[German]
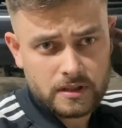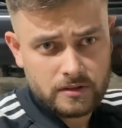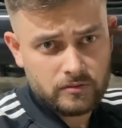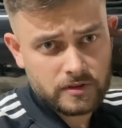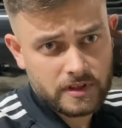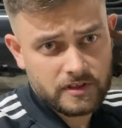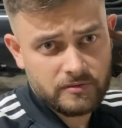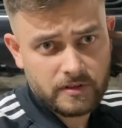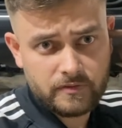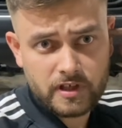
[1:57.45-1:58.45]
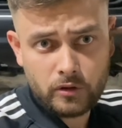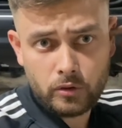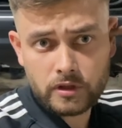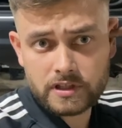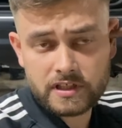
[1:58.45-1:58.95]
Und es wird wieder
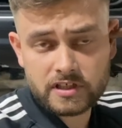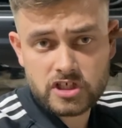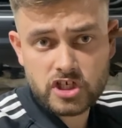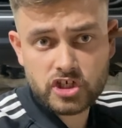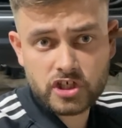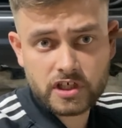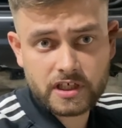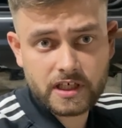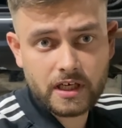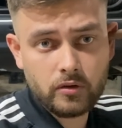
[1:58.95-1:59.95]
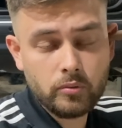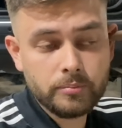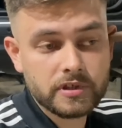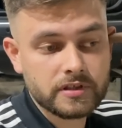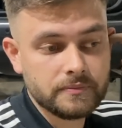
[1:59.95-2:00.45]
ordentlich
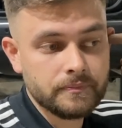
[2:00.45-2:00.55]
geschraubt.